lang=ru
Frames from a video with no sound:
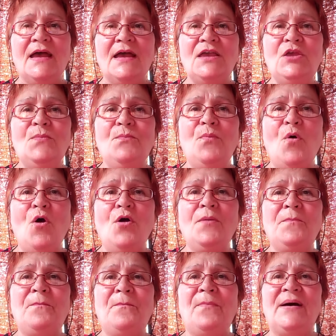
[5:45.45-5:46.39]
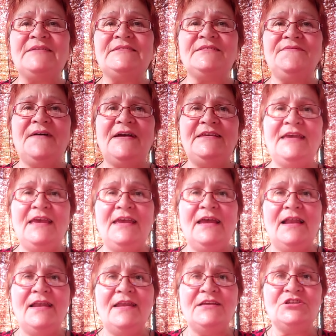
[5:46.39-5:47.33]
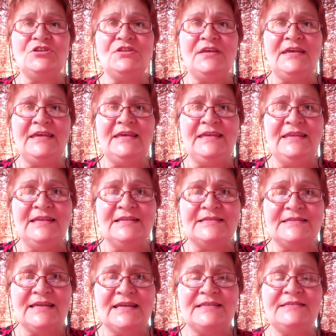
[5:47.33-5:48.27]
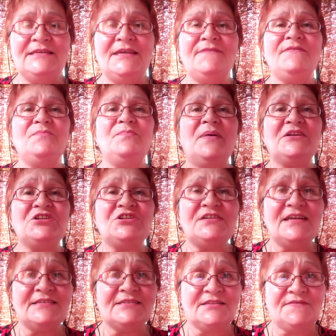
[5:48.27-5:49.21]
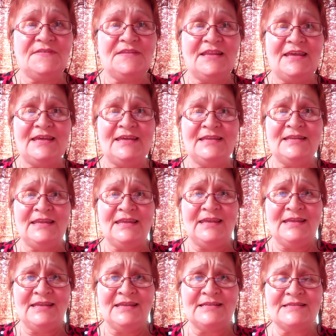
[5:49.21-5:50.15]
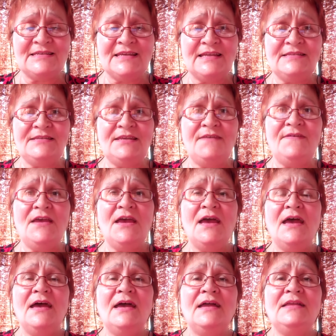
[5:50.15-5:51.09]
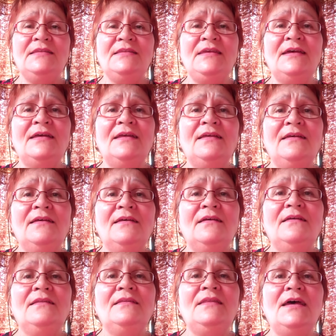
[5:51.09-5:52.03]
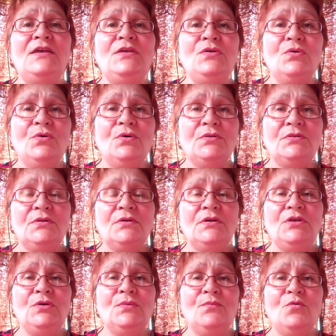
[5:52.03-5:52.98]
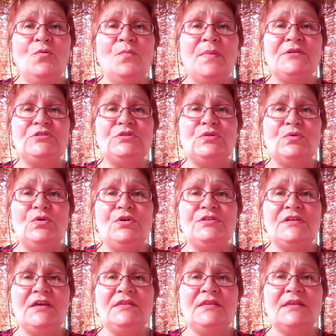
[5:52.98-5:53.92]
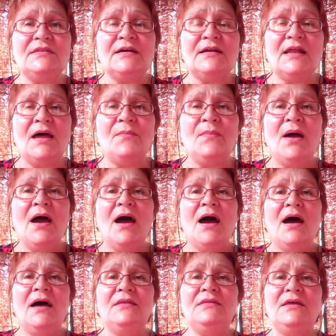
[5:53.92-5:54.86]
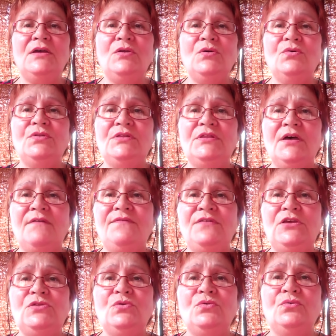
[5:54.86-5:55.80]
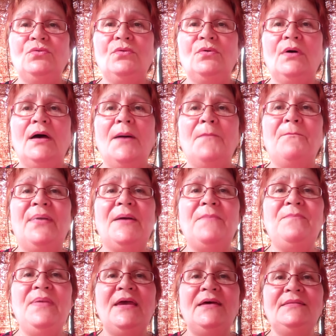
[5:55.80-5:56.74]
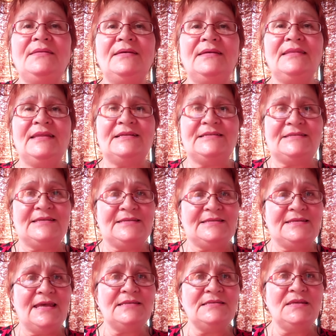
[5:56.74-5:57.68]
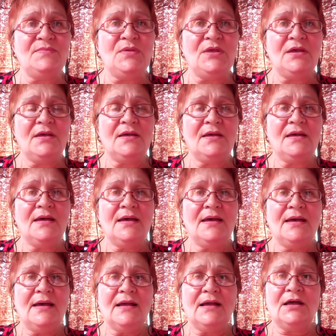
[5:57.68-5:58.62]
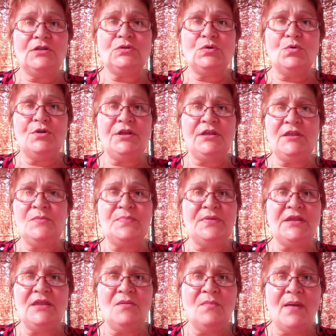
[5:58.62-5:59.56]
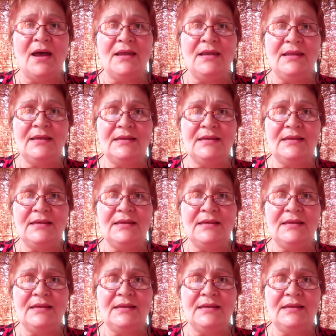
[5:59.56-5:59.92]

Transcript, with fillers: И Бог по своей личной инициативе, божественной инициативе, не дает ему построить этот храм, а дает Давиду победы над соседями, которые не принимали